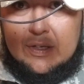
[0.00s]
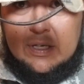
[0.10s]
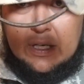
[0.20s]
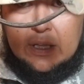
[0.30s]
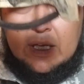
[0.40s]

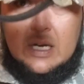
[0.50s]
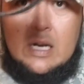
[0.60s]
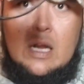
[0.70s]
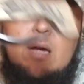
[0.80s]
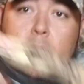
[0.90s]
chiquitín,
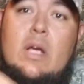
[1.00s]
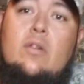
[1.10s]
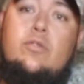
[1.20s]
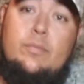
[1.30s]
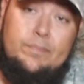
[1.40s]

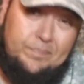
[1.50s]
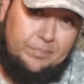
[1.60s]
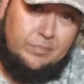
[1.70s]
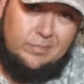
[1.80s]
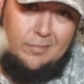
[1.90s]
amigos.
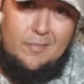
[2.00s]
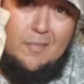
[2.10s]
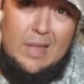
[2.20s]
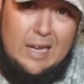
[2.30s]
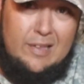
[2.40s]

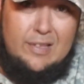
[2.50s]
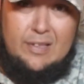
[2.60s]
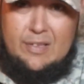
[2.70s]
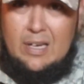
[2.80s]
Este es,